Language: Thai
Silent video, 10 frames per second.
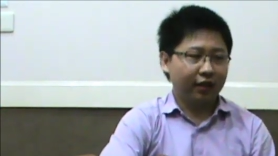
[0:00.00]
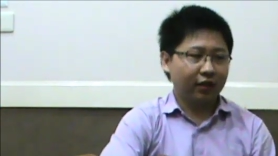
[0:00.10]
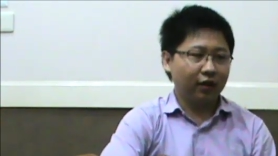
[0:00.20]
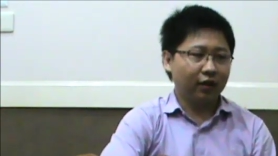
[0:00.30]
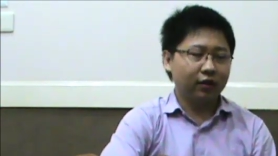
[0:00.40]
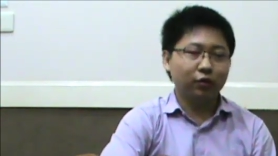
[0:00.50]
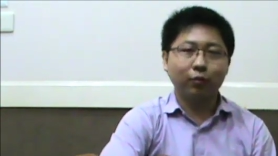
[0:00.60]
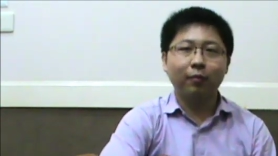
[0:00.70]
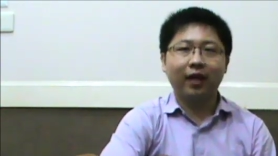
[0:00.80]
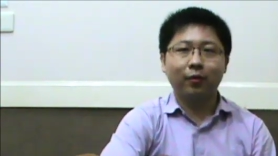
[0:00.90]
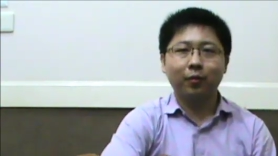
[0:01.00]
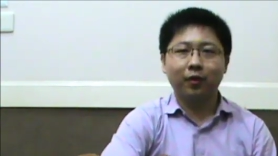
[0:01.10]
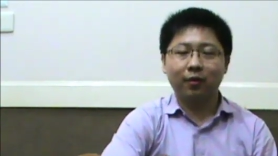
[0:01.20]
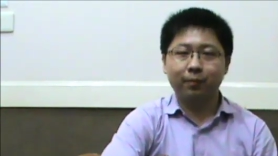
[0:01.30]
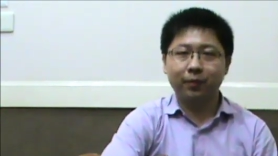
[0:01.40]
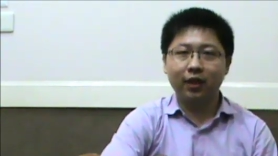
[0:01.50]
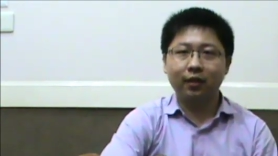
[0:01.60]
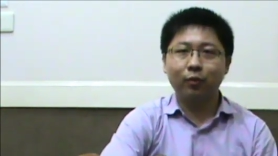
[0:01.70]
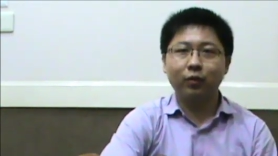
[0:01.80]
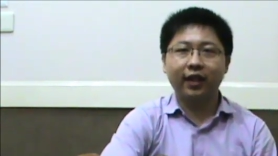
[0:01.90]
ก็จุดมุ่งหมายผมก็เพื่อ
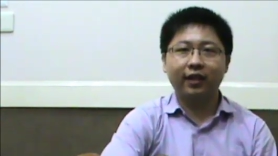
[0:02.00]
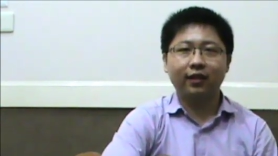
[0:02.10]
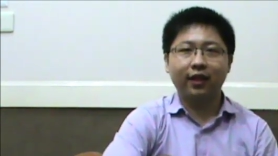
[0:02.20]
มุ่งเน้น